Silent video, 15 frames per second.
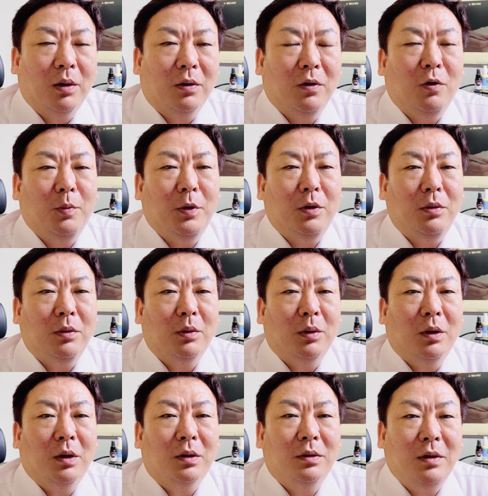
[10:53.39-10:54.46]
그러면
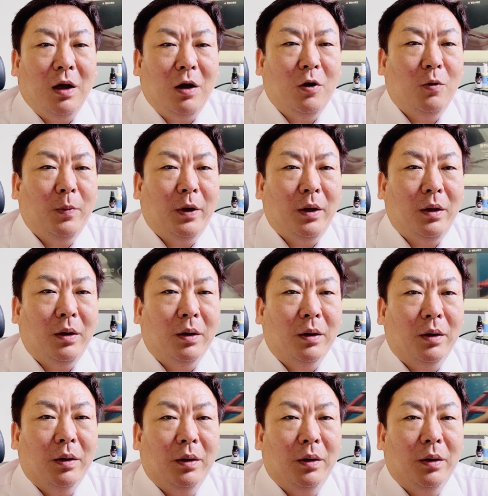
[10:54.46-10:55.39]
그 다음에